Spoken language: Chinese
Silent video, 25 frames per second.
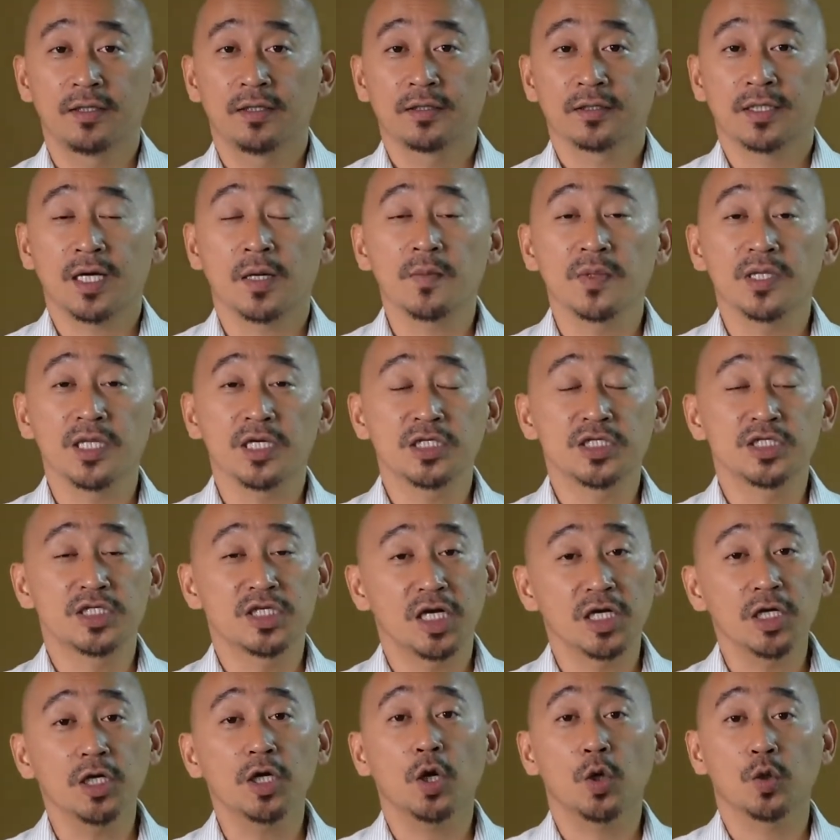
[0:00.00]
他们的
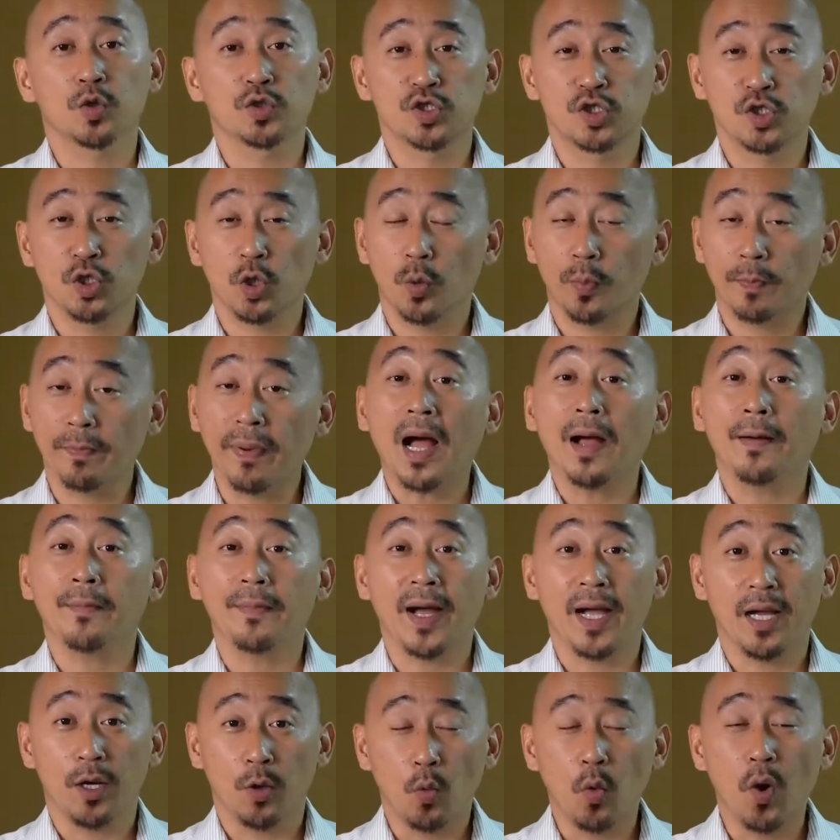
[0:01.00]
人口只有八
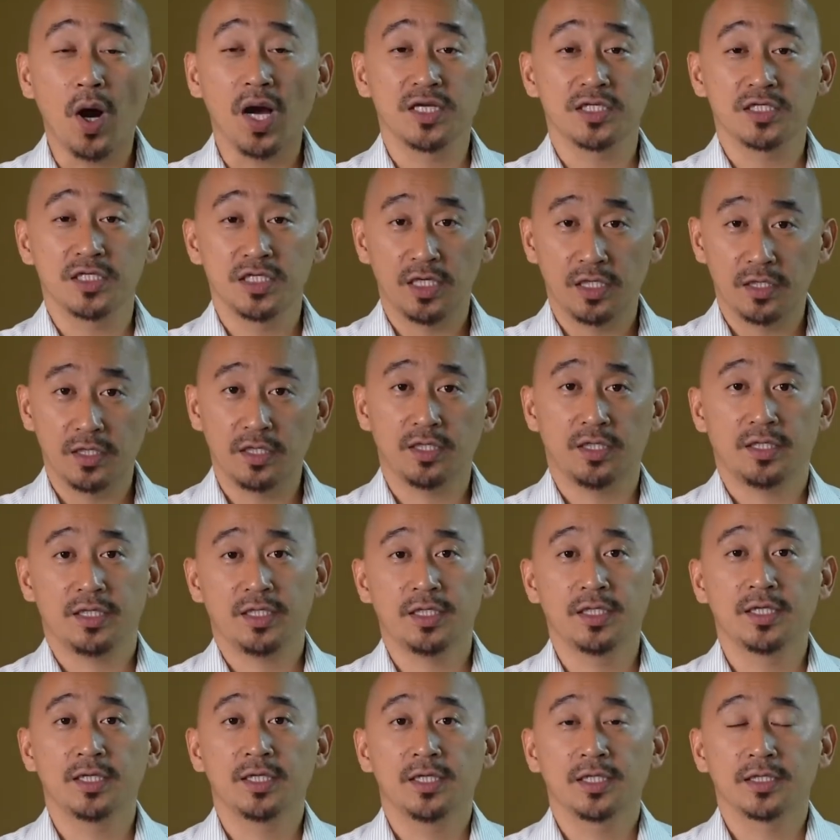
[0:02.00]
百万人而
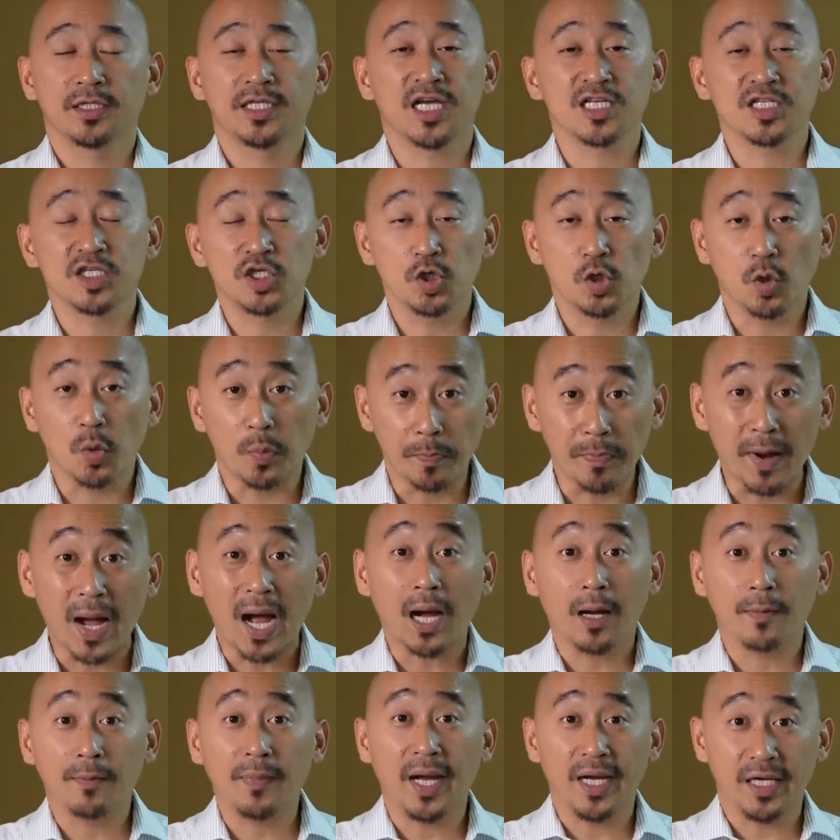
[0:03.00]
已，但是有
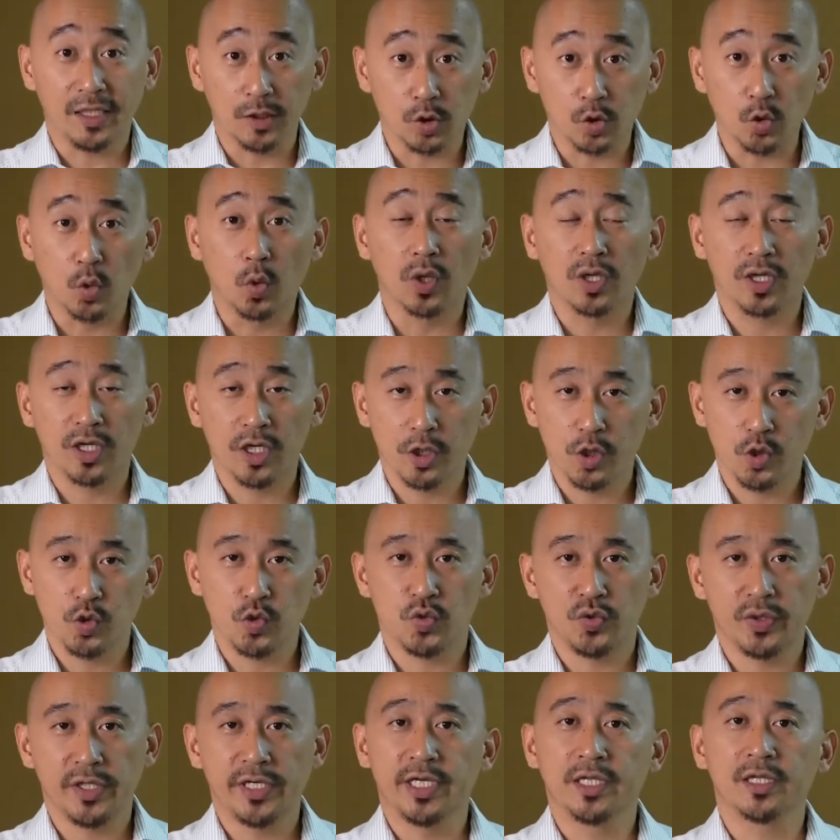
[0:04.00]
八百多个
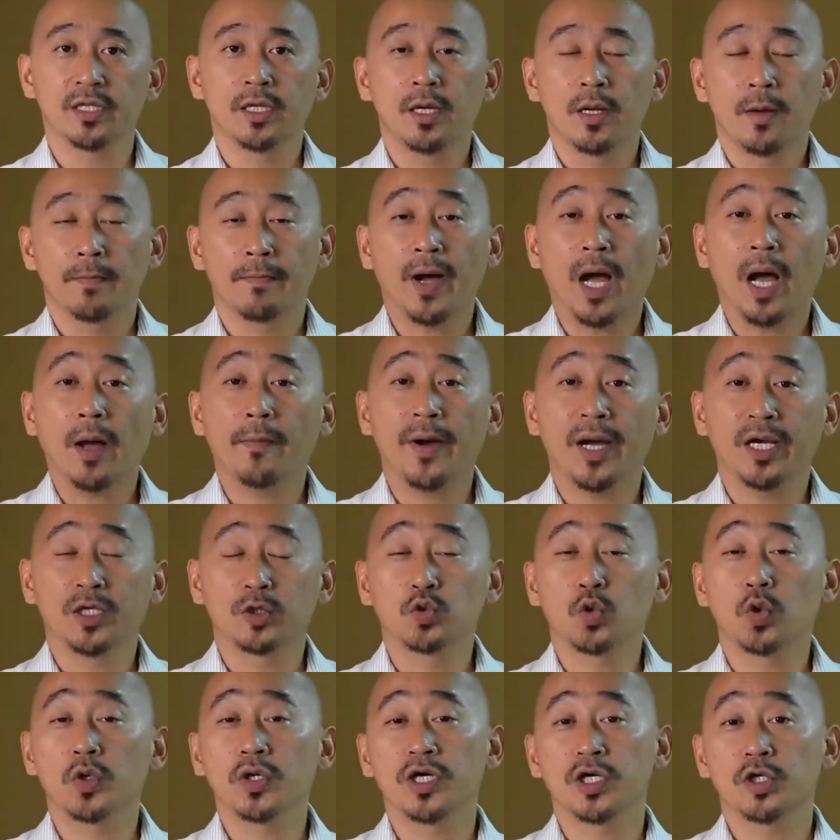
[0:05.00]
语言，八百
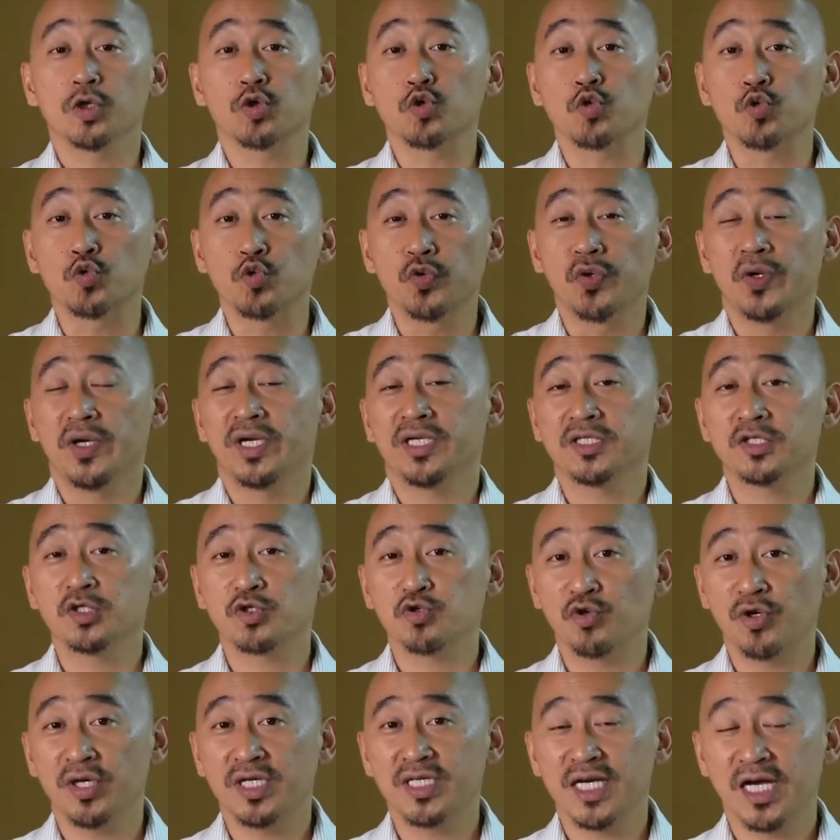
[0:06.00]
多个语言
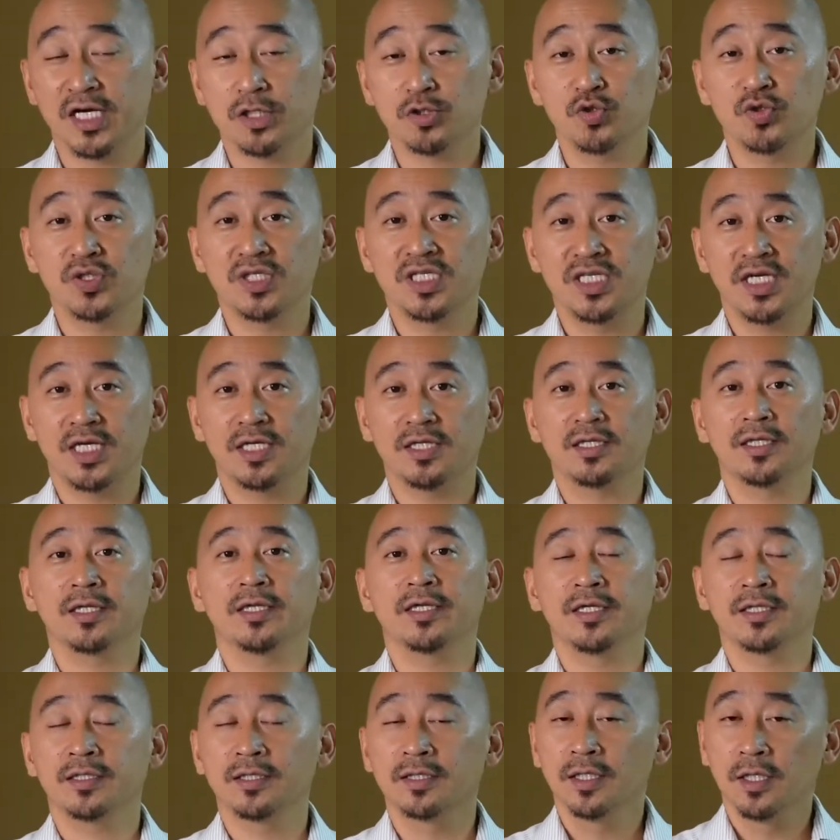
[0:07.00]
学家去鉴
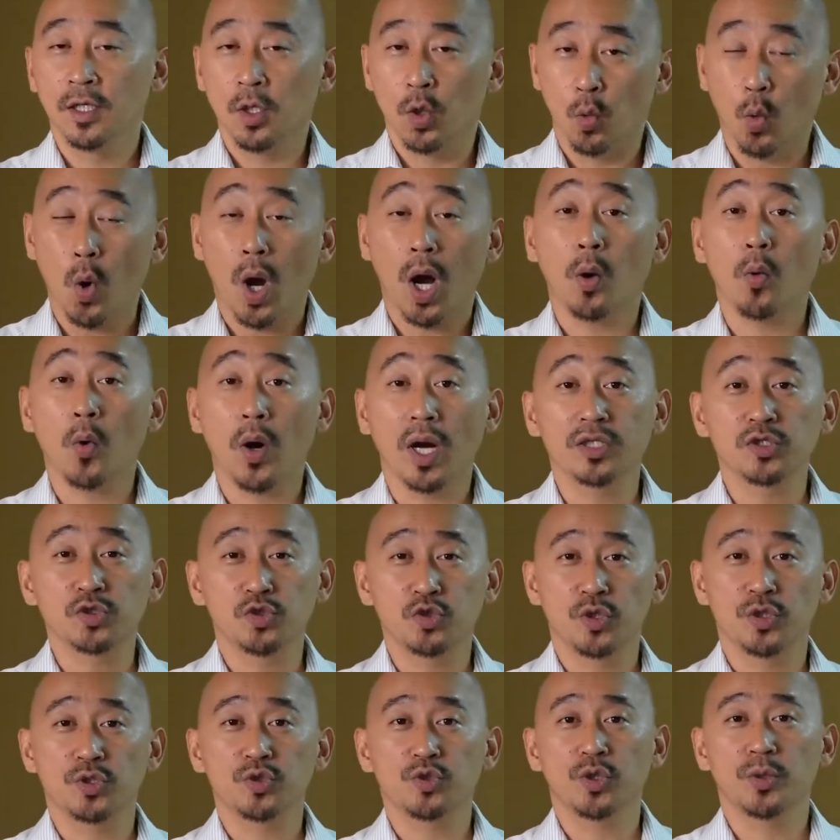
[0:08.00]
定完完
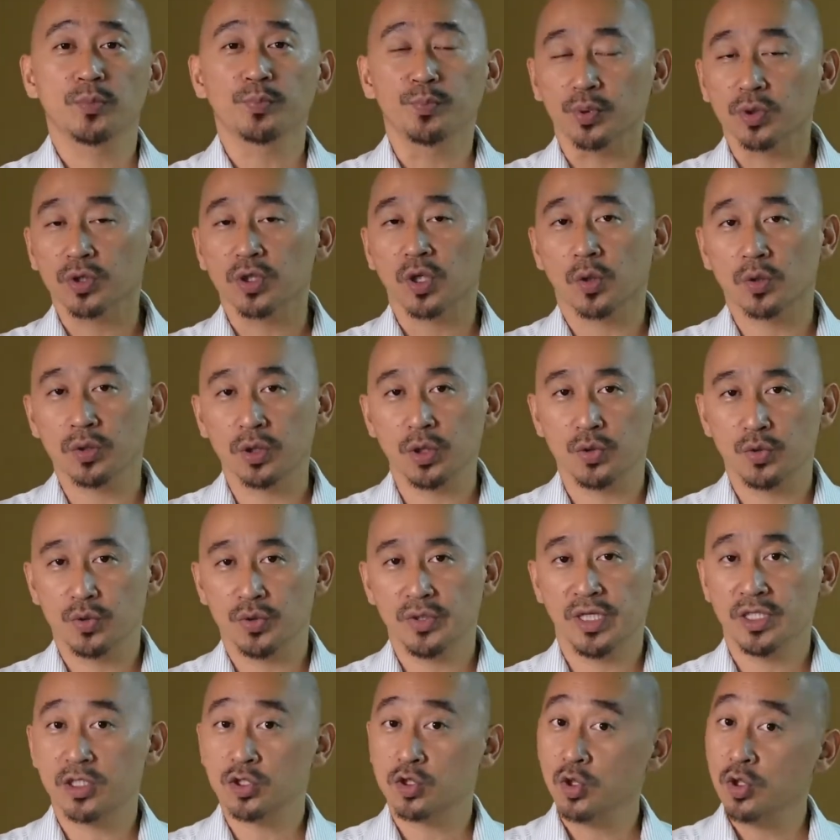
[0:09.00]
全全不同的
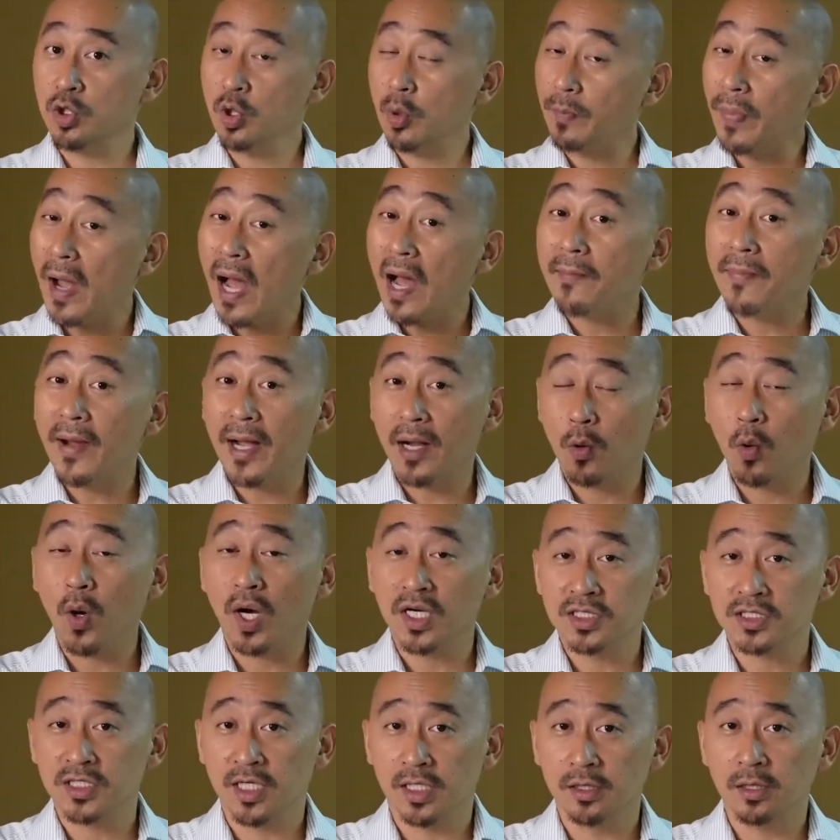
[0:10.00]
语言，所以有八百
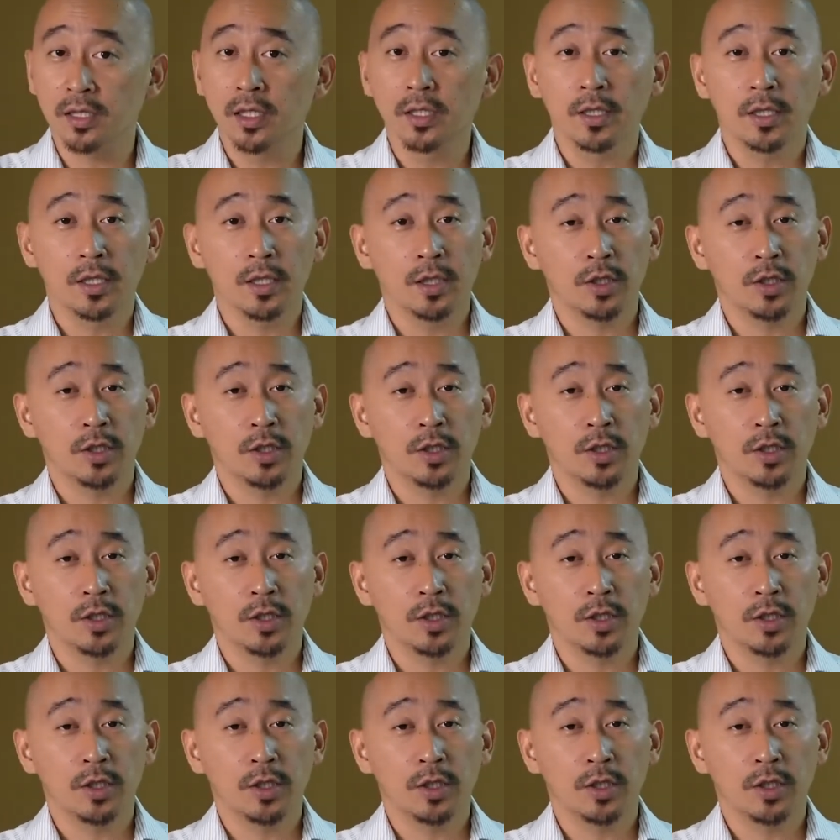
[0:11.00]
万人，